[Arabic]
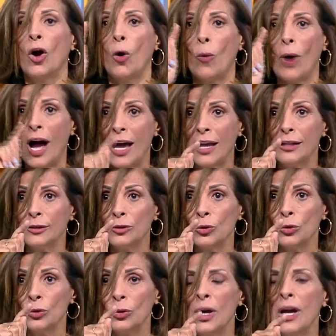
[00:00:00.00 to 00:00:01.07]

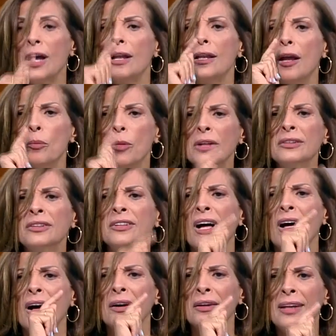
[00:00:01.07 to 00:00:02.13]
وعائلته
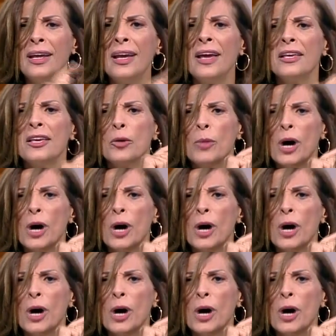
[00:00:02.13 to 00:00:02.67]
لمنطقه نائيه